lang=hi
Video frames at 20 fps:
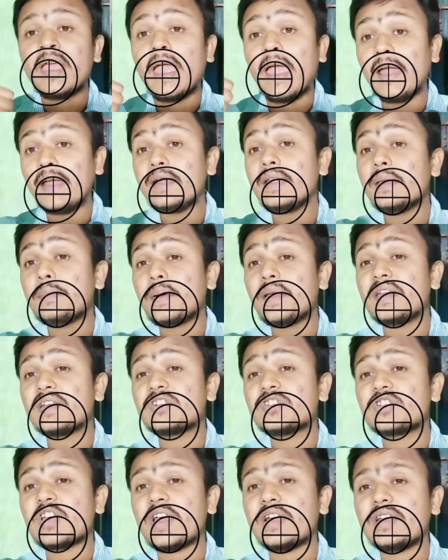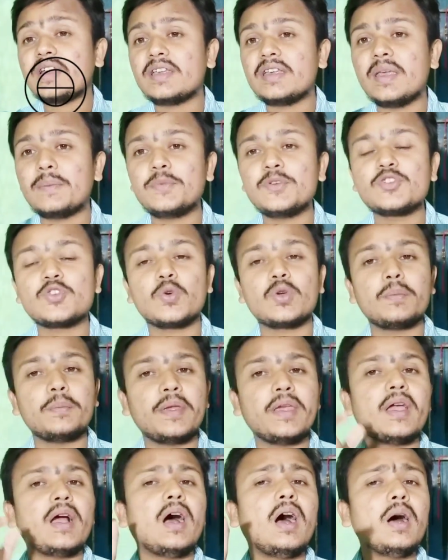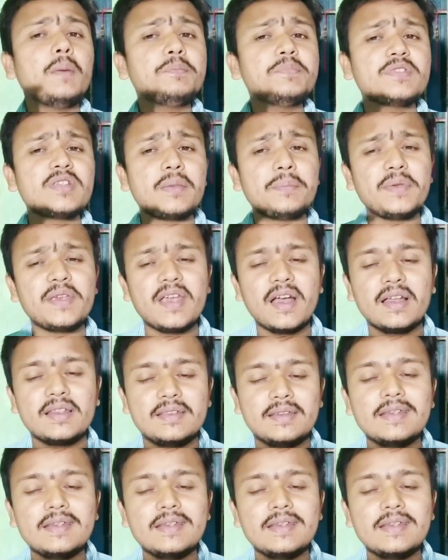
एंड एवर एक्साइटिंग एपिसोड में आप सभी का